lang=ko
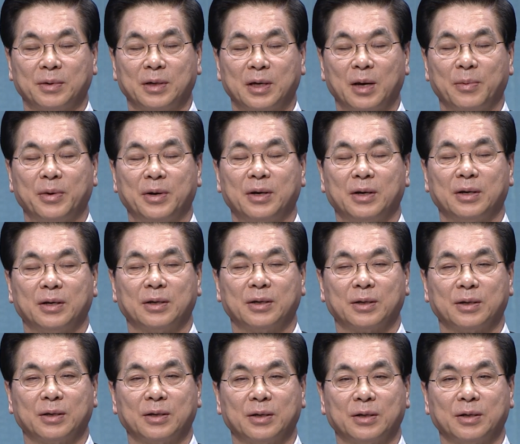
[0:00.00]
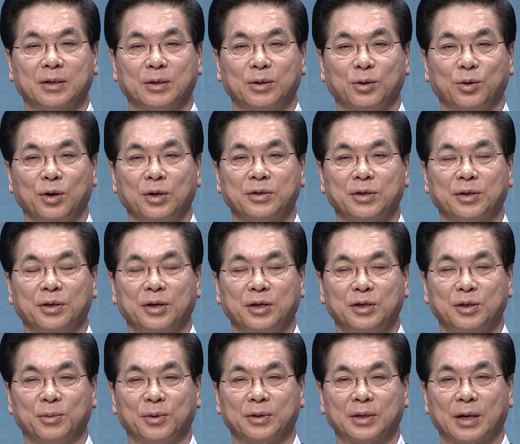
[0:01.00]
예배를 교회에서
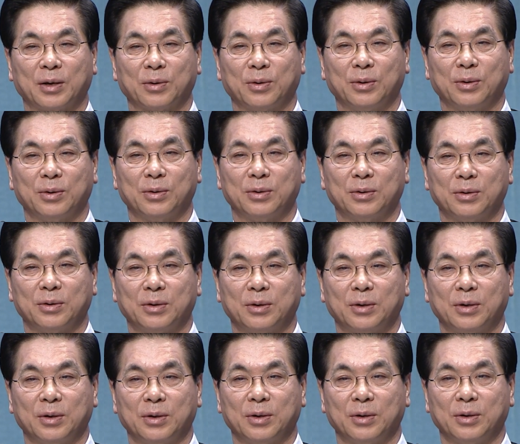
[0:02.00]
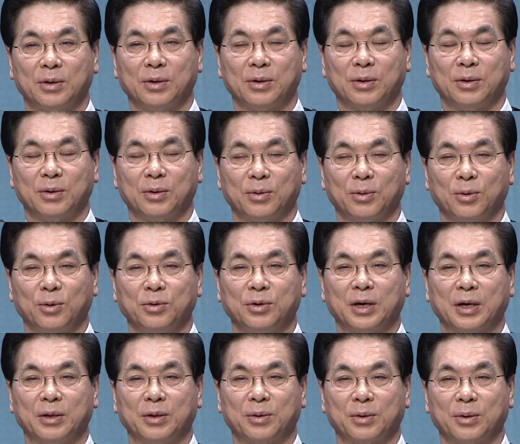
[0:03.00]
드리지 못하고
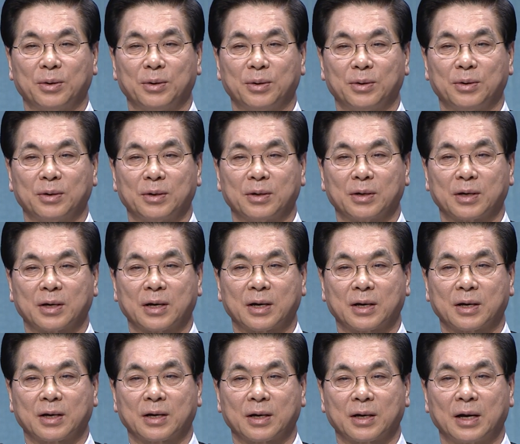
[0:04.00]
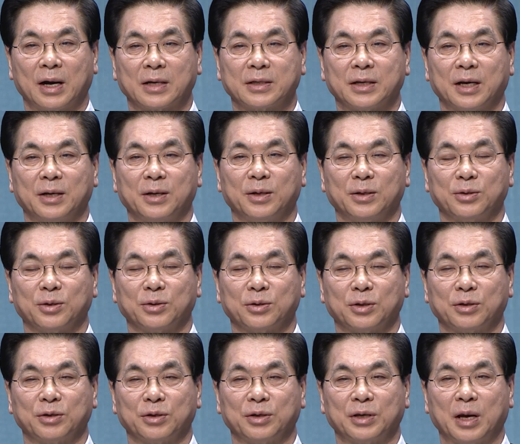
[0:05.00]
온라인으로 각자 있는
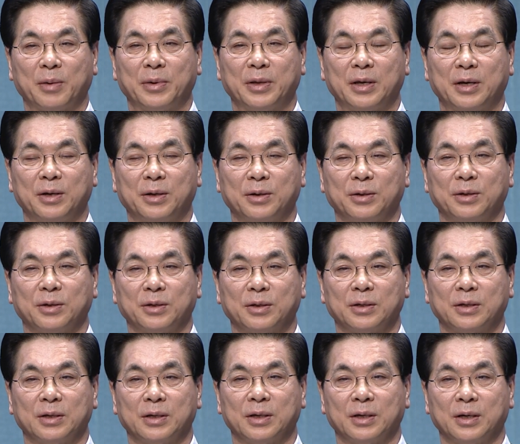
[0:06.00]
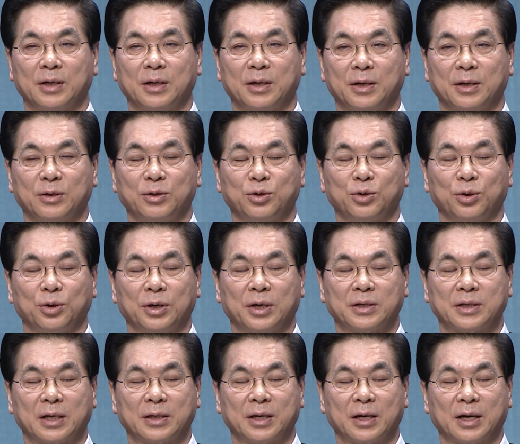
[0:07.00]
초소에서 예배드리는 이런 초유의
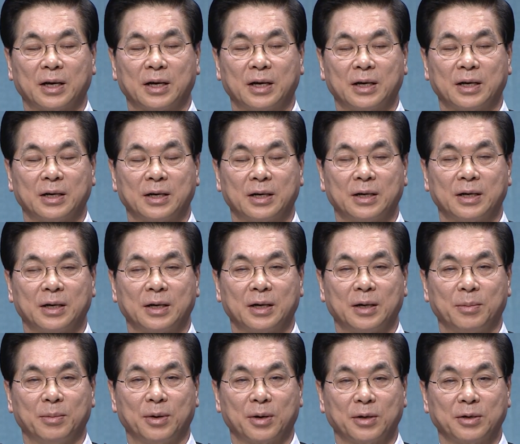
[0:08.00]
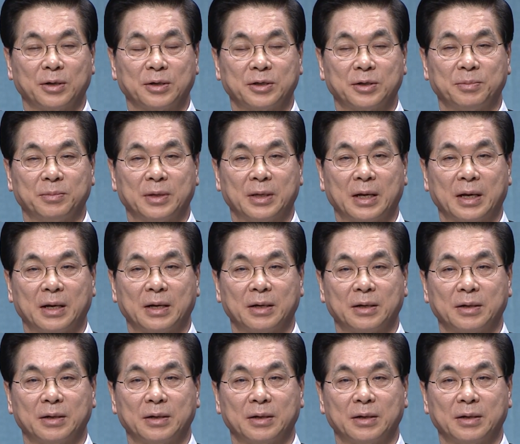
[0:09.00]
사태가 벌어졌습니다.